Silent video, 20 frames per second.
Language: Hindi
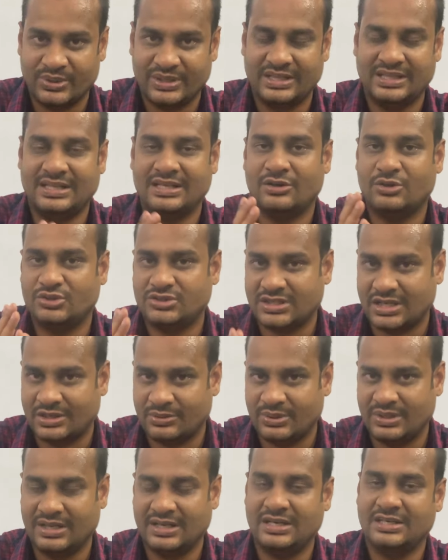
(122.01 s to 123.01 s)
हिंदी हो चाहे
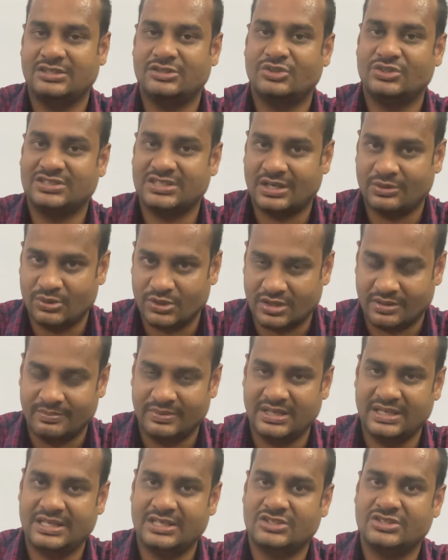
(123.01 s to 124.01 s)
वो इंग्लिश हो चाहे वो
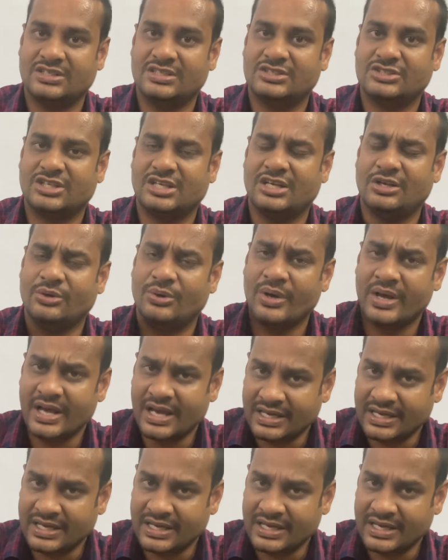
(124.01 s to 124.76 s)
कम्युनिकेशन स्किल हो